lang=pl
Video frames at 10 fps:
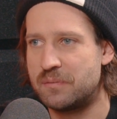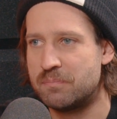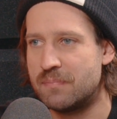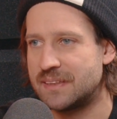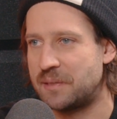
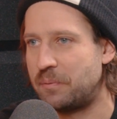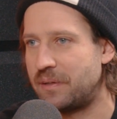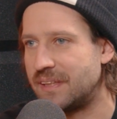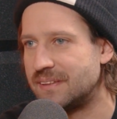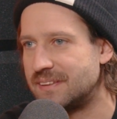masę
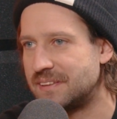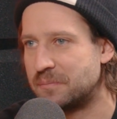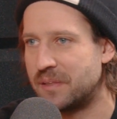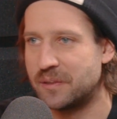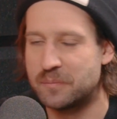pieniędzy,
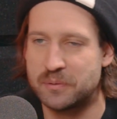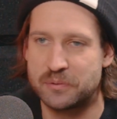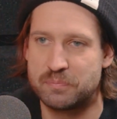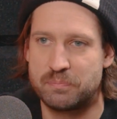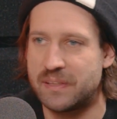mają po
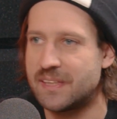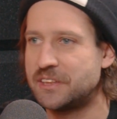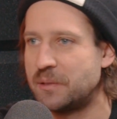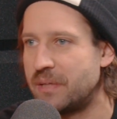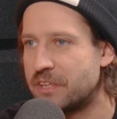
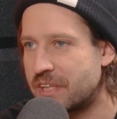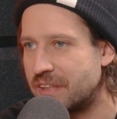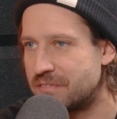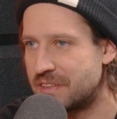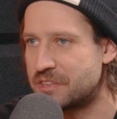15
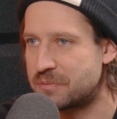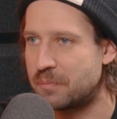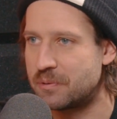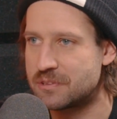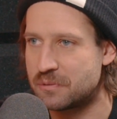mieszkań, wiesz, po
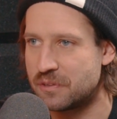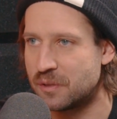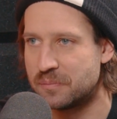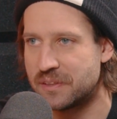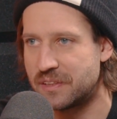prostu
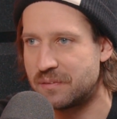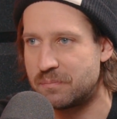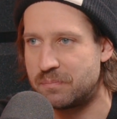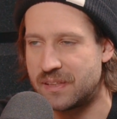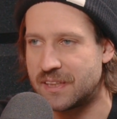domy
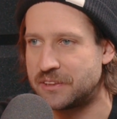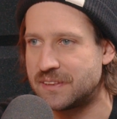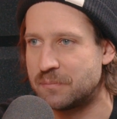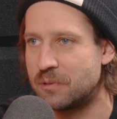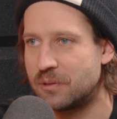i 15
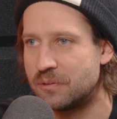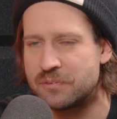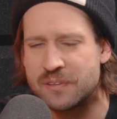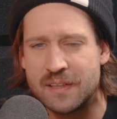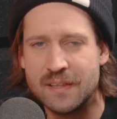
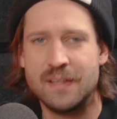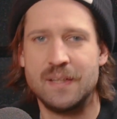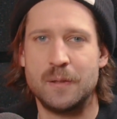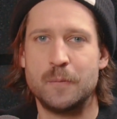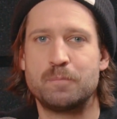samochodów.
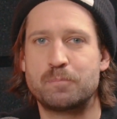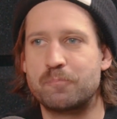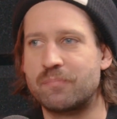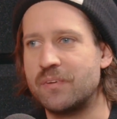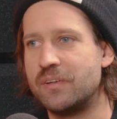
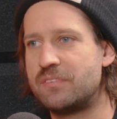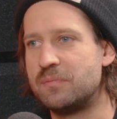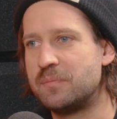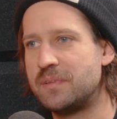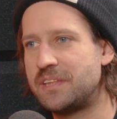No i w tym
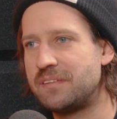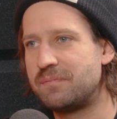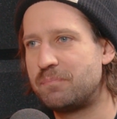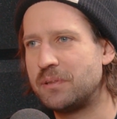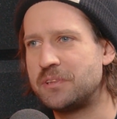momencie
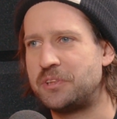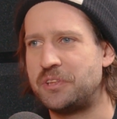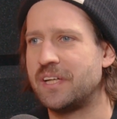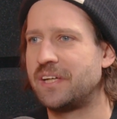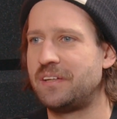po co ci
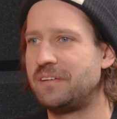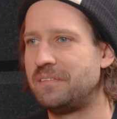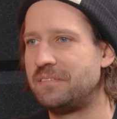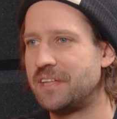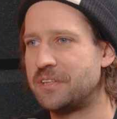
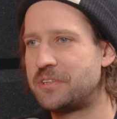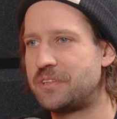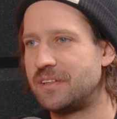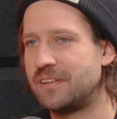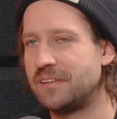taki,
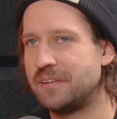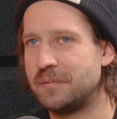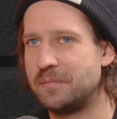wiesz, y,